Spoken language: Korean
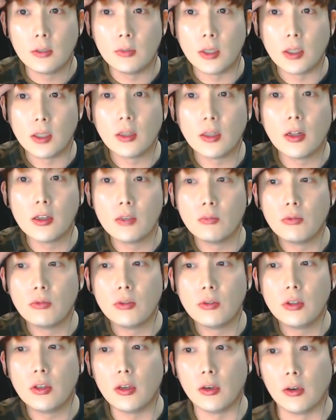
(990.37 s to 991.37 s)
대단하신
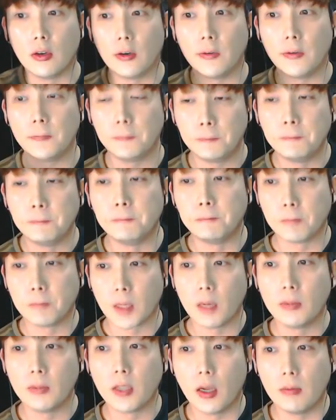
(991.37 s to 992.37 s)
분이네요 음,
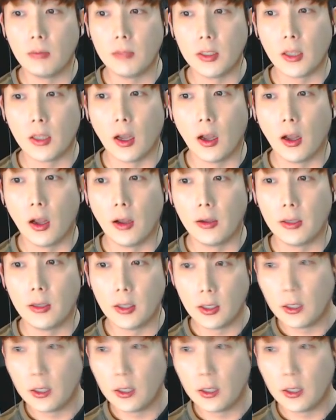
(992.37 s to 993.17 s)
감사합니다